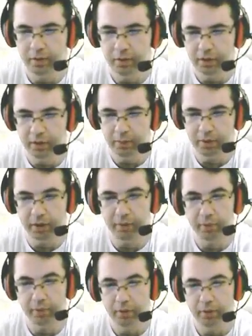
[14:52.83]
Hadi bakalım.
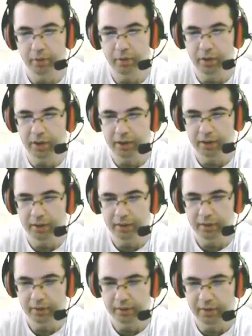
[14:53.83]
Hah.
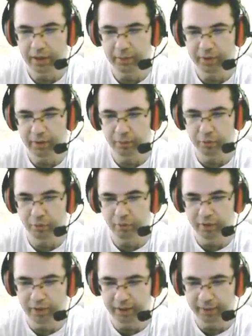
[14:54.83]
Diamond da bulduk
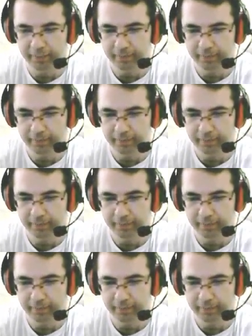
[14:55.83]
vallahi.